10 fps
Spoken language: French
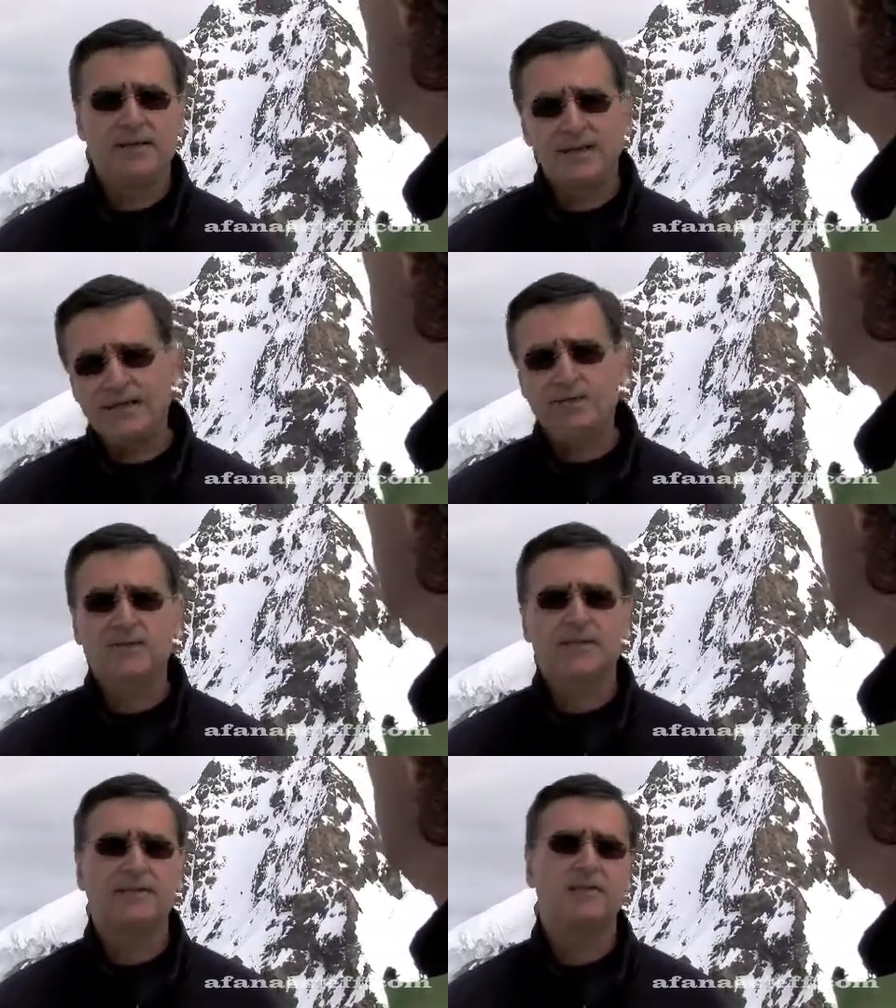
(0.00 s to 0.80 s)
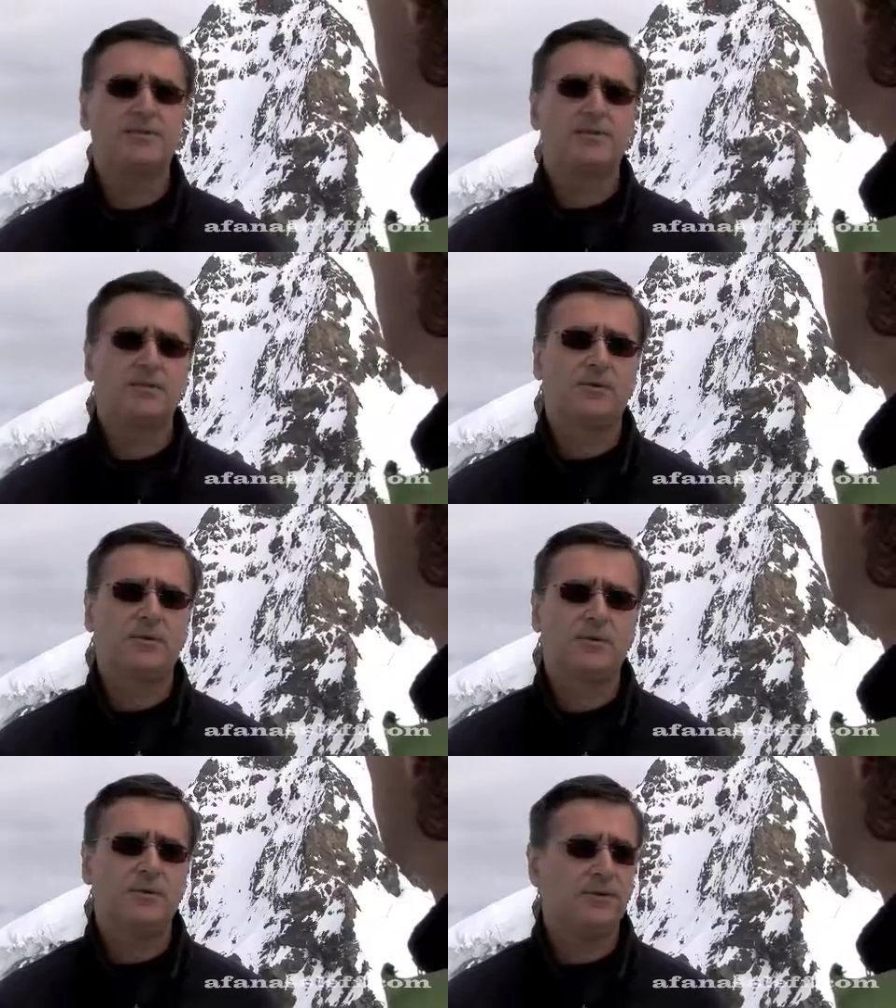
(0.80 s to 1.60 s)
et les conséquences de ce
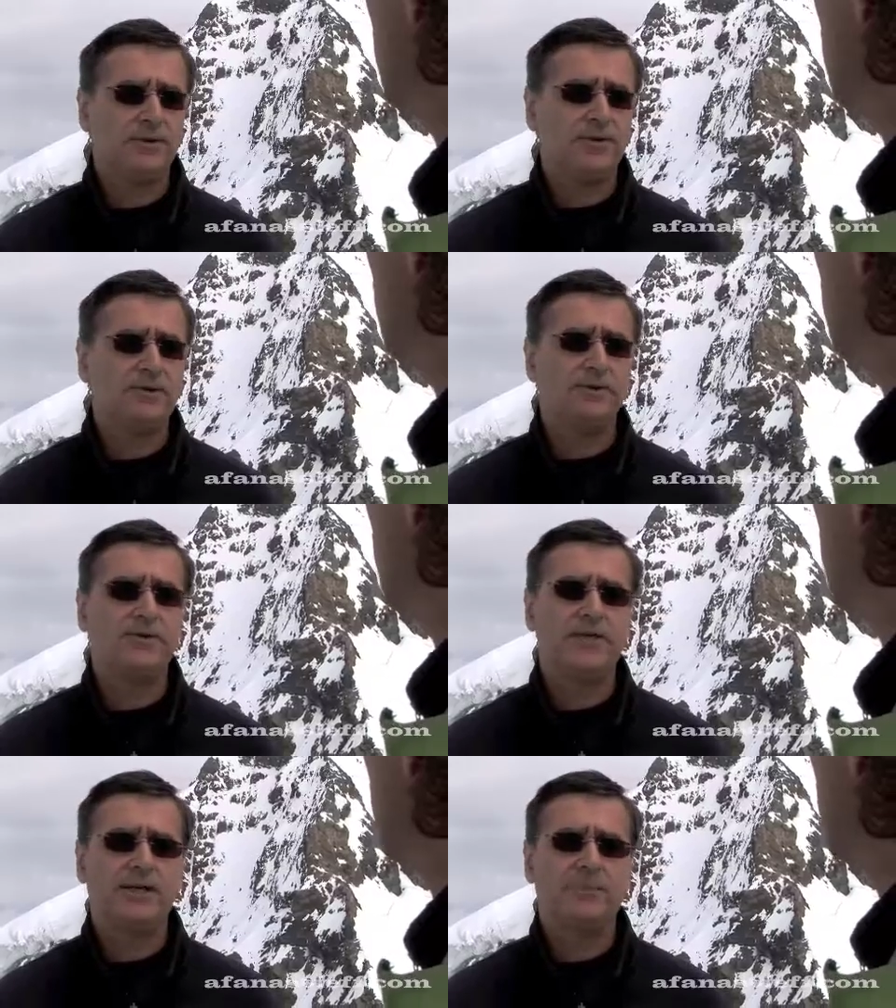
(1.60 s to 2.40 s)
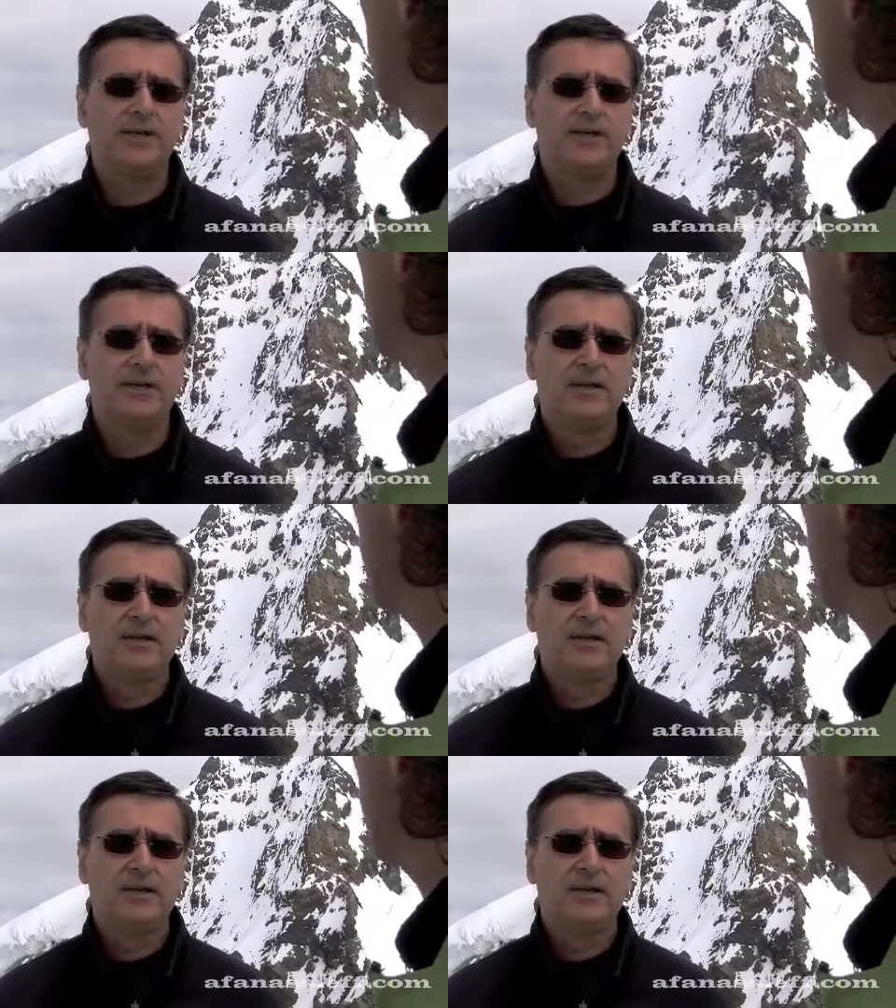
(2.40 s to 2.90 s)
recul sur l'hydrologie alpine.